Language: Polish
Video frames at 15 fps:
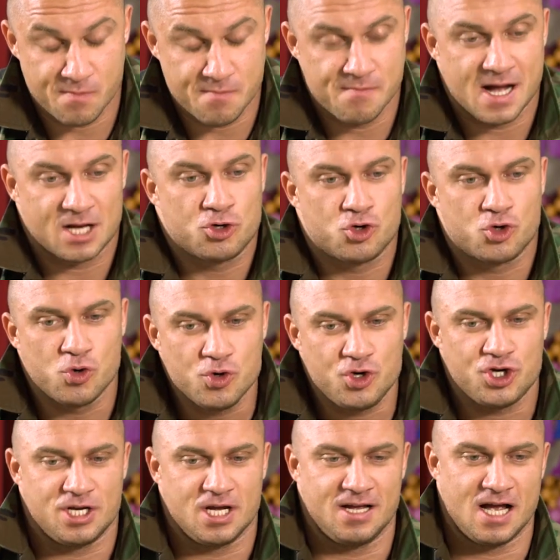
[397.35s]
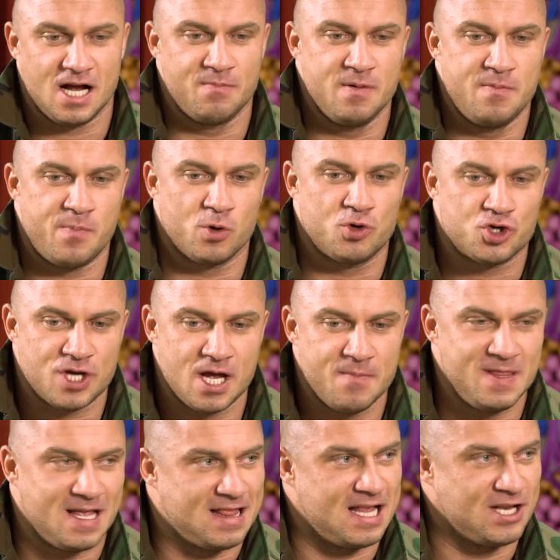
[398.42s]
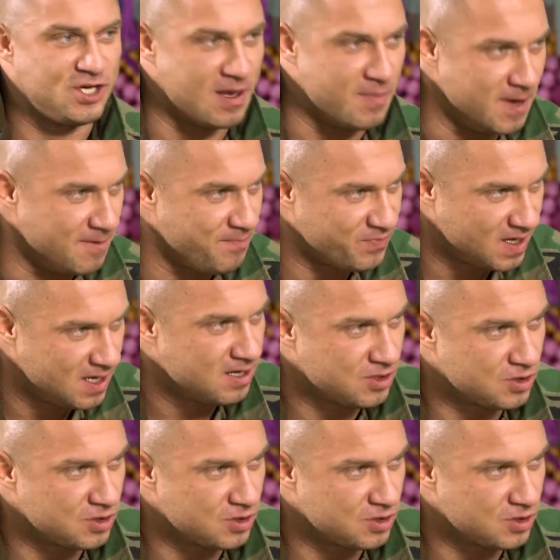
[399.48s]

ma czuć się jakby potrzebna dla ciebie. Mhm.